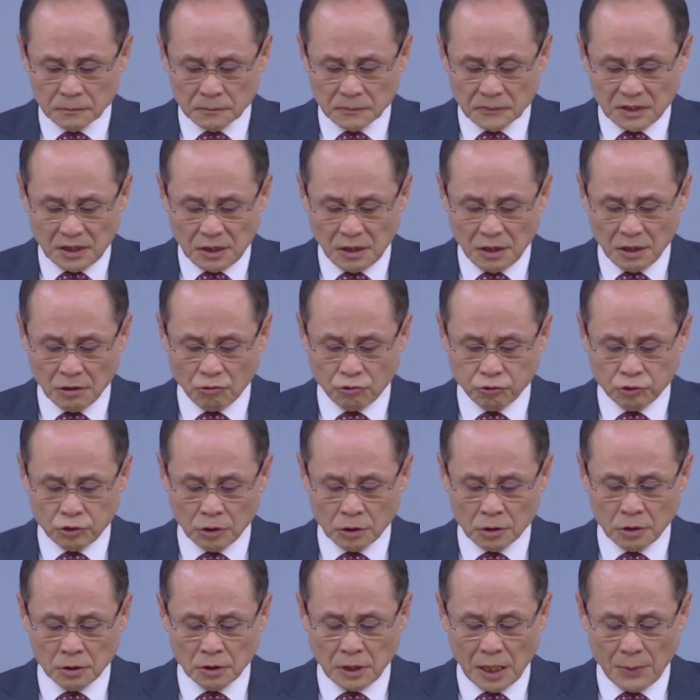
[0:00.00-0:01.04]
이
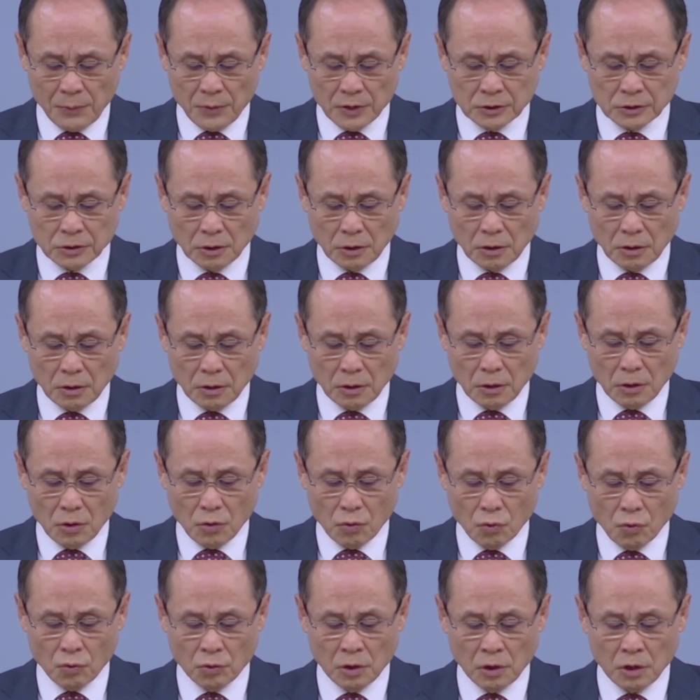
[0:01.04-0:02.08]
구절을 대면서
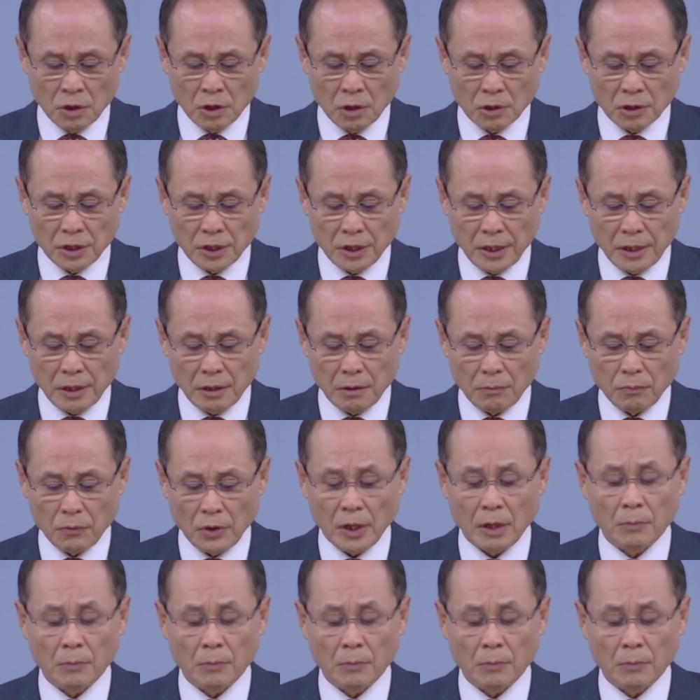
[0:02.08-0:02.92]
오늘 여기에